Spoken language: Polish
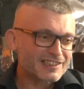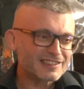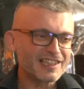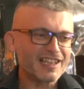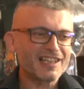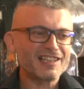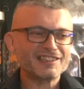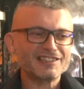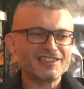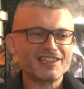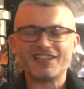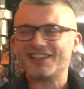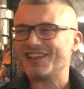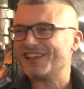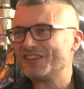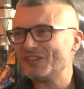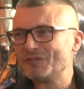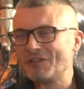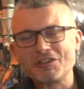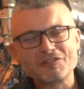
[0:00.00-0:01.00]
tak, tak.
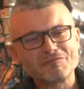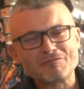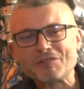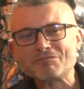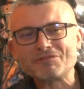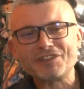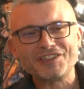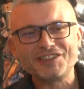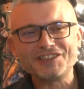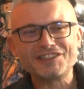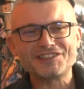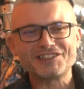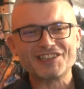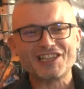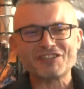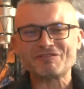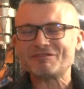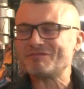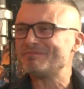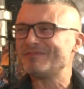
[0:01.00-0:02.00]
Mam, mam kredycję,
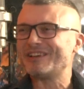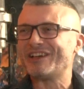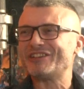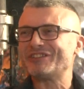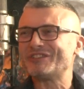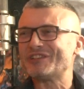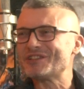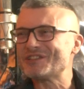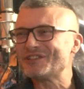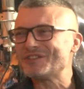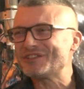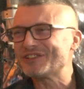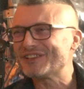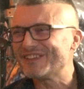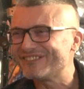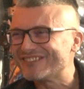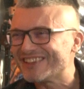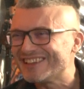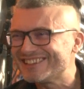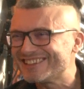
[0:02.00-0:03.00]
jakbym miał
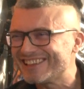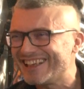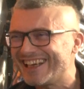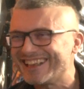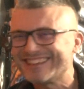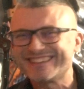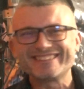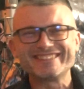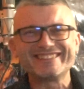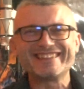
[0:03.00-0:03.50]
85 lat,